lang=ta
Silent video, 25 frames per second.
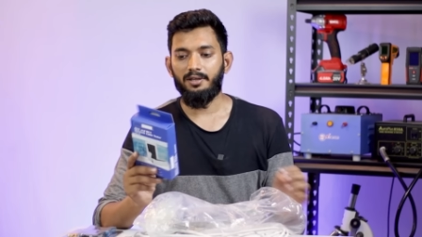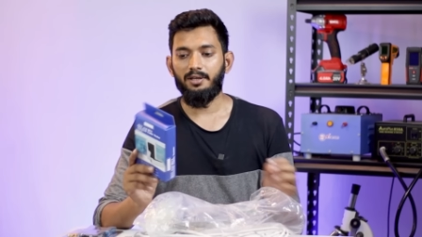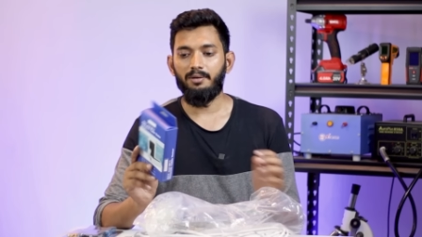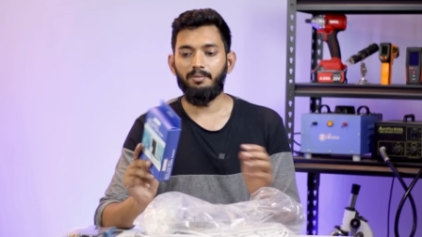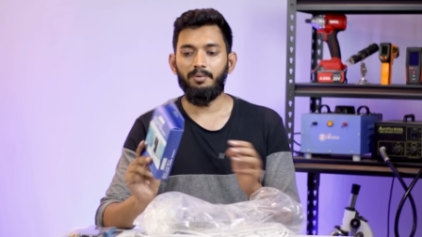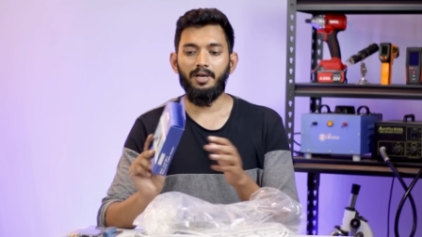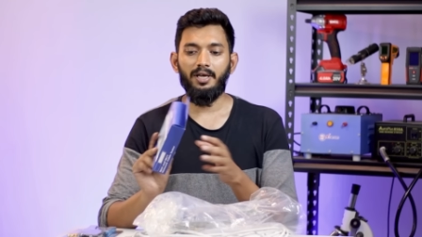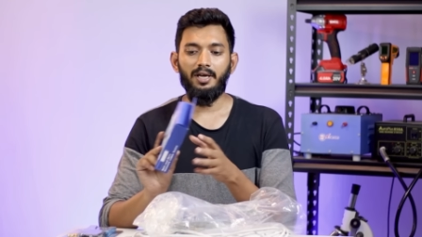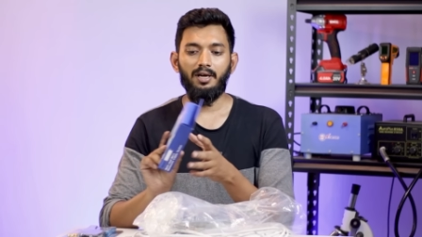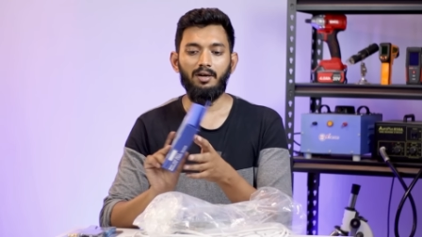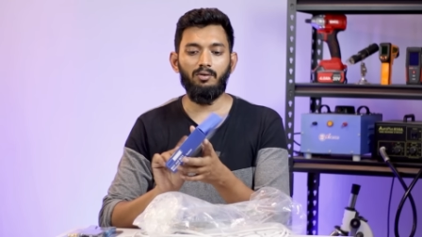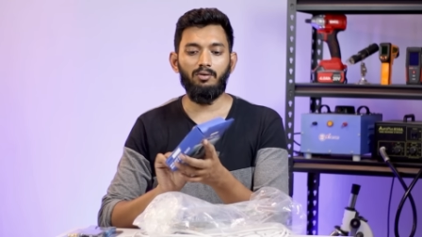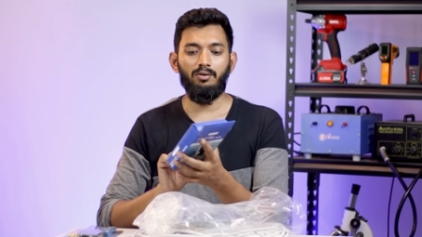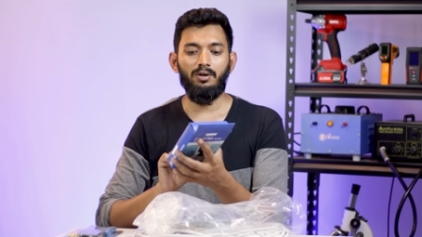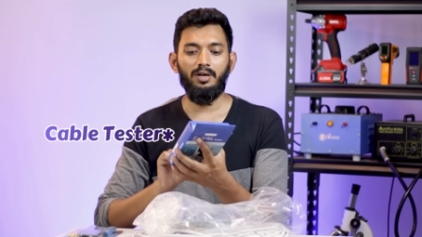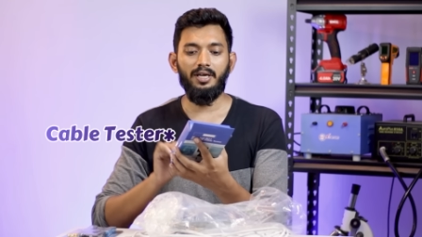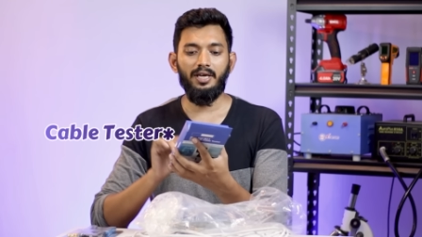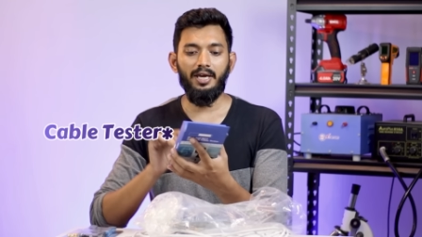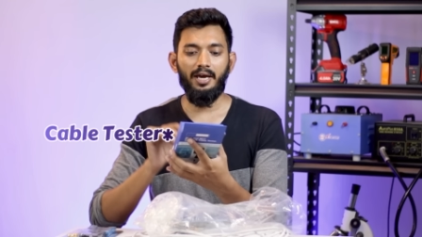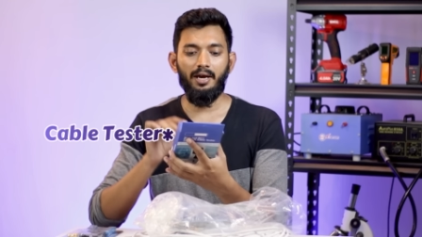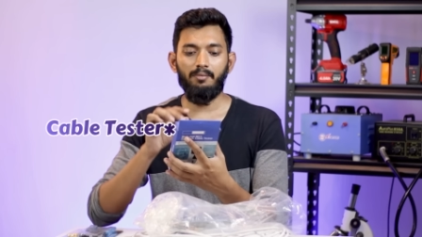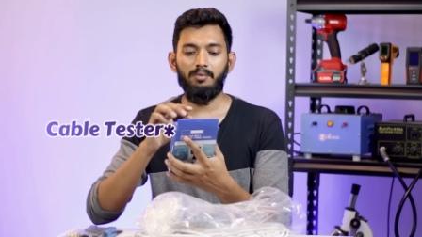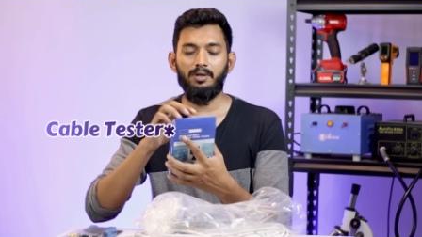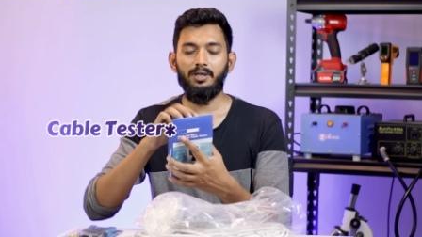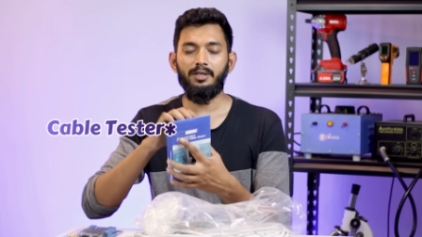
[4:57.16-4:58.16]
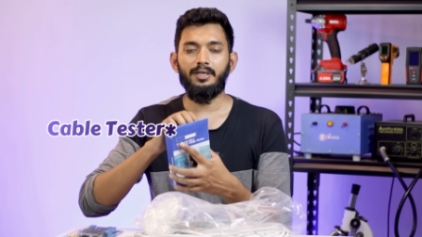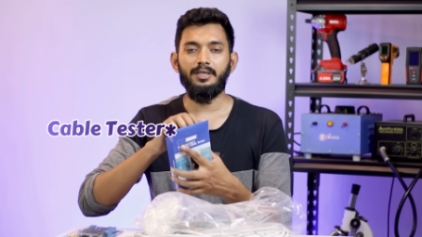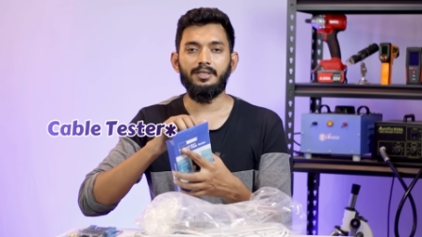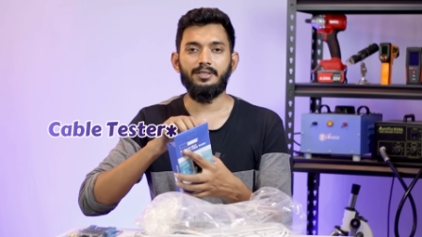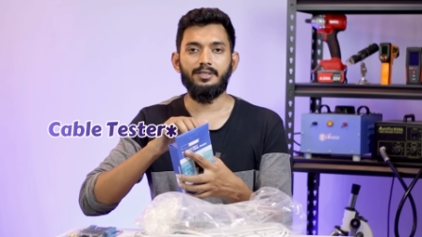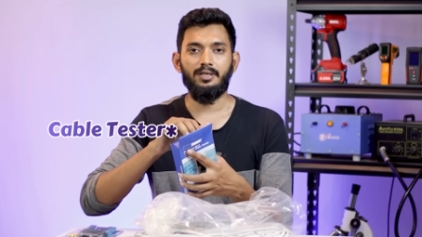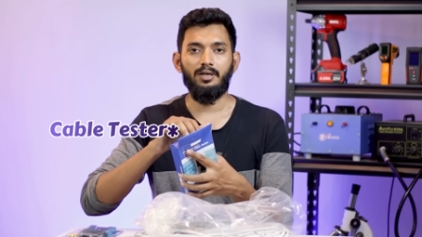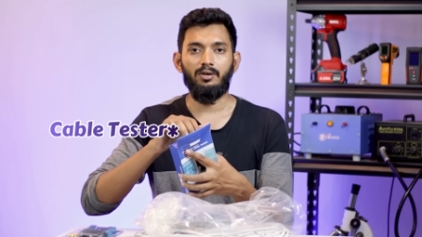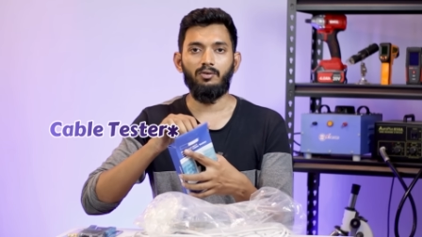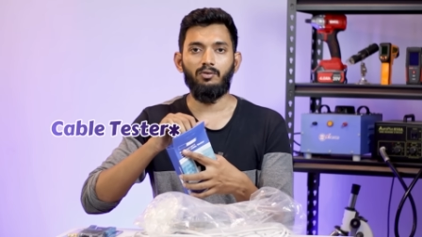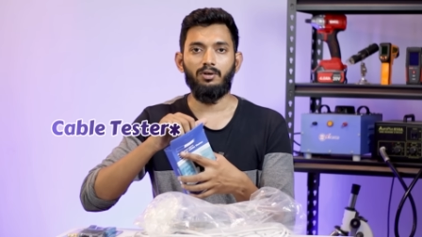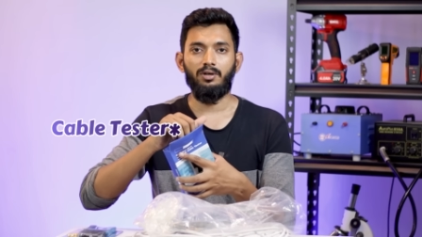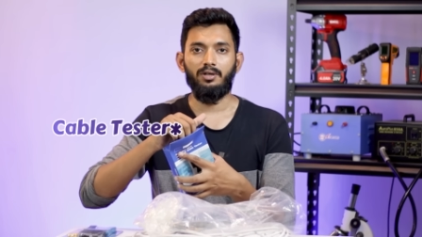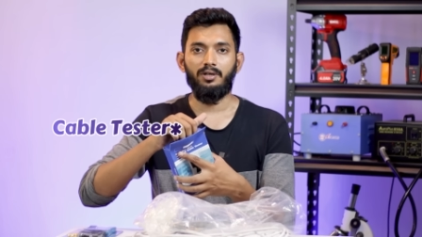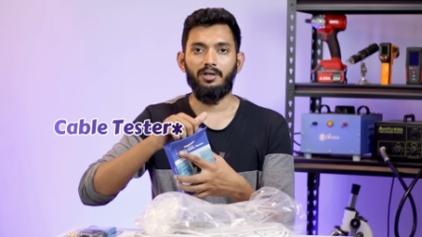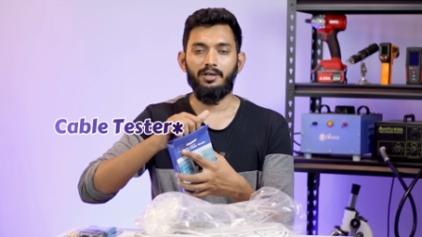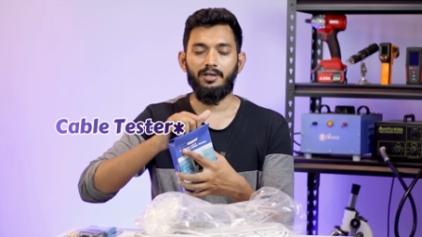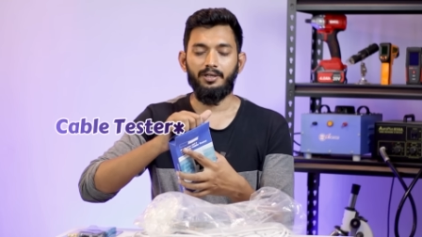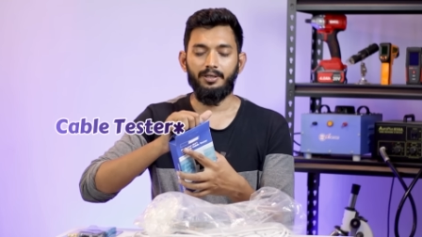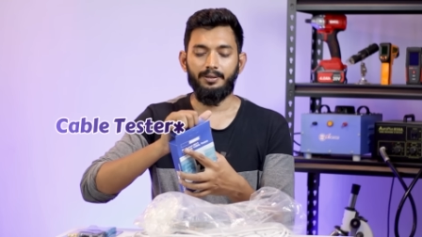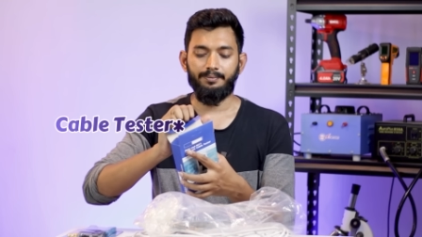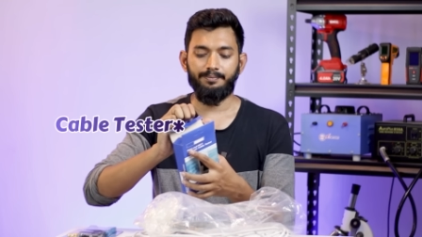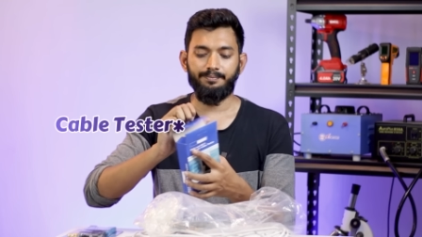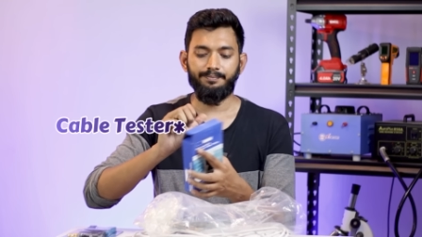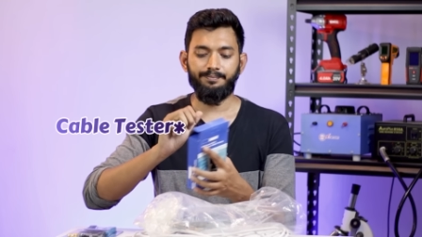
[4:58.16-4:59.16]
அடுத்தபடியாக ஒரு கேபிள் டெஸ்டர் ஒன்று
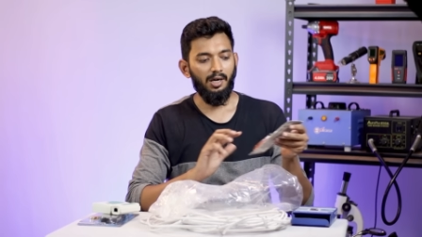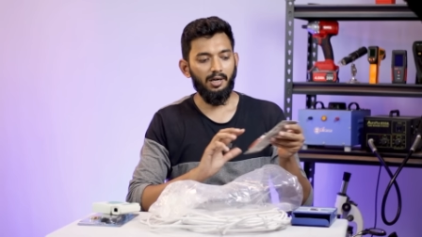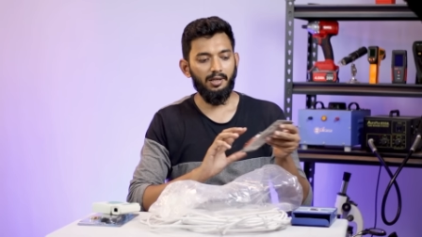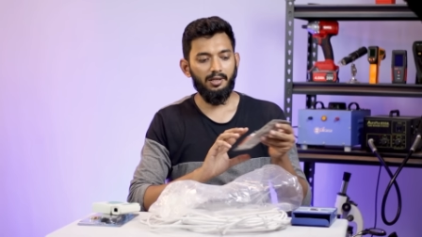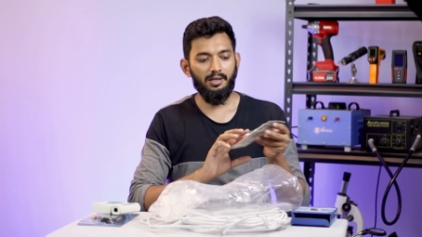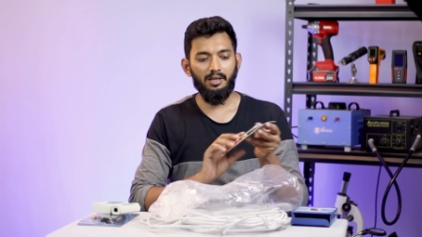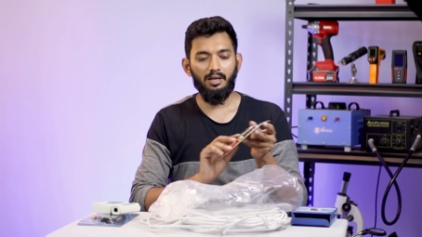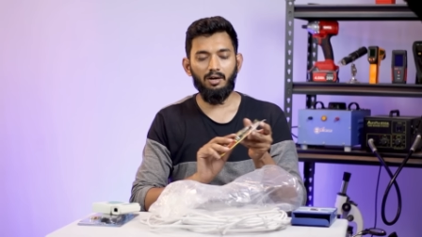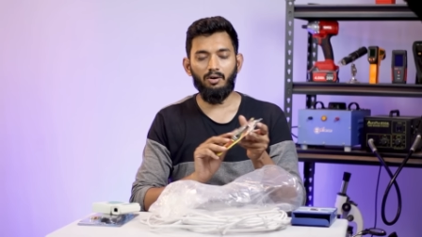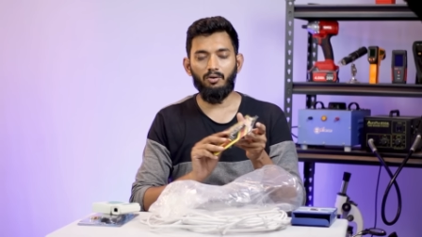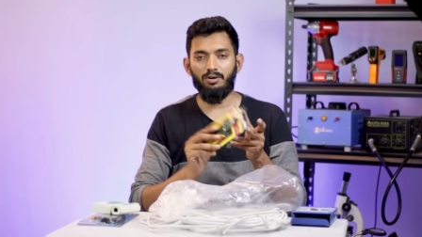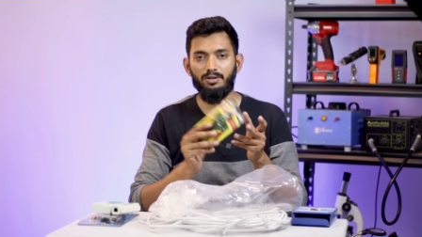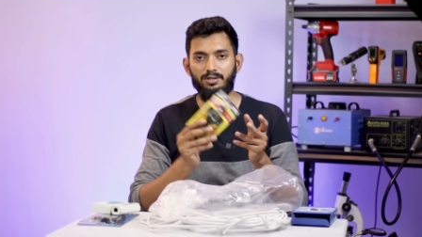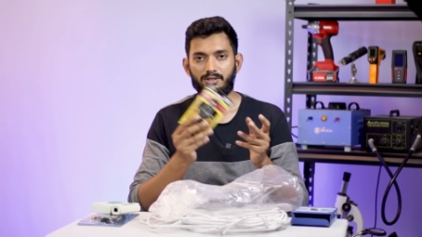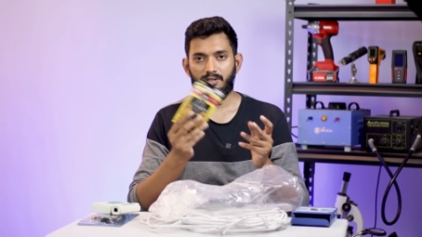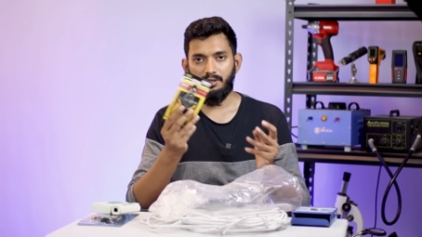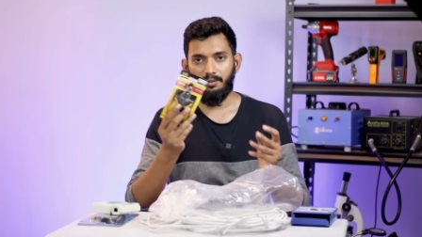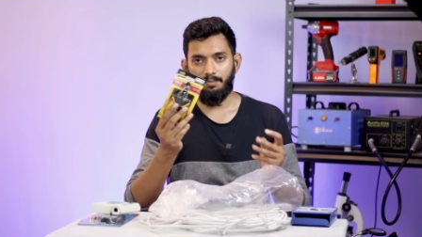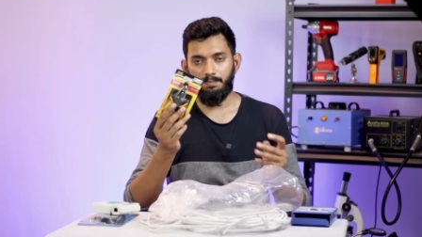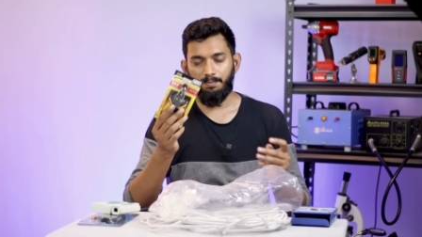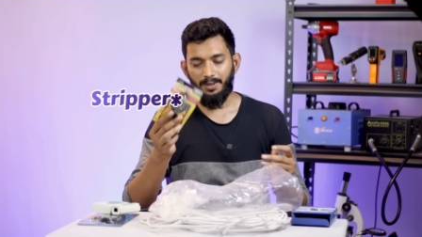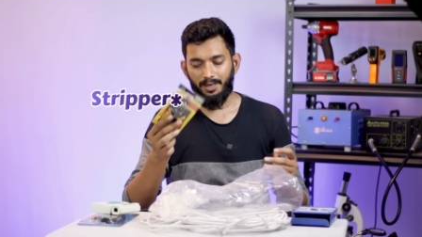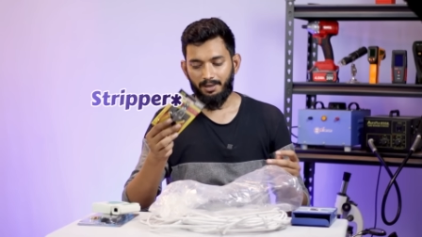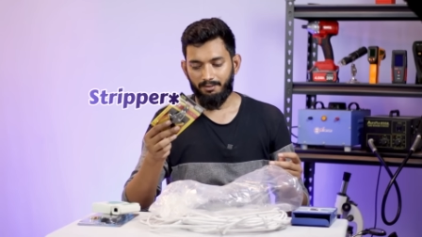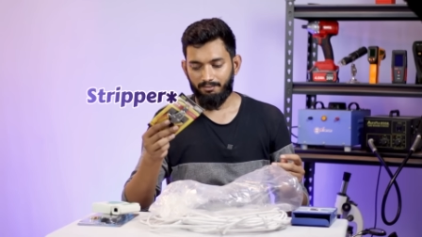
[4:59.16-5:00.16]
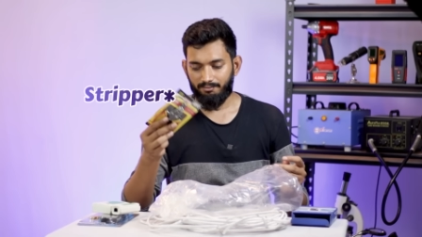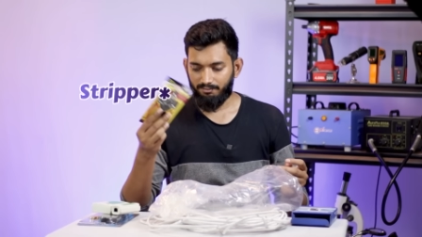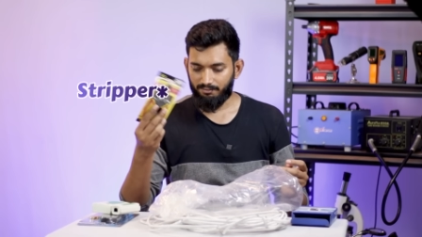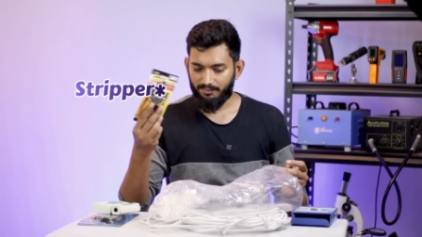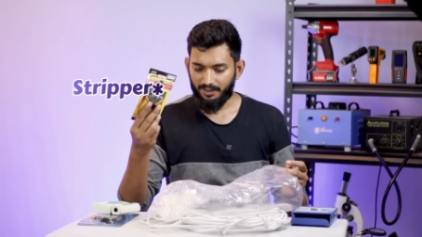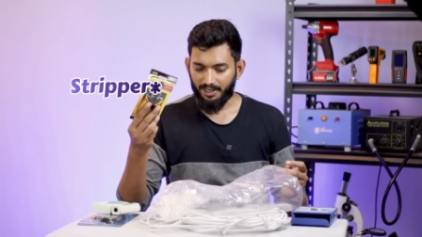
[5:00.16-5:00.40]
இருக்குது அடுத்ததாக ஒரு ஸ்ட்ரிப்பர்